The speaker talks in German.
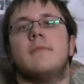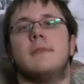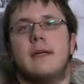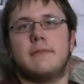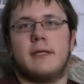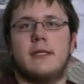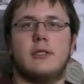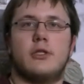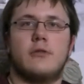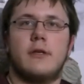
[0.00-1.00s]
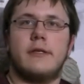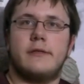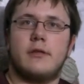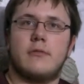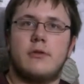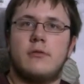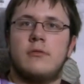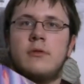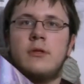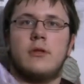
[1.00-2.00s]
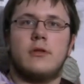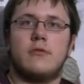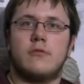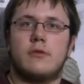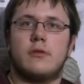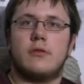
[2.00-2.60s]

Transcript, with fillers: Ich habe da hinten schon einen, aber gut.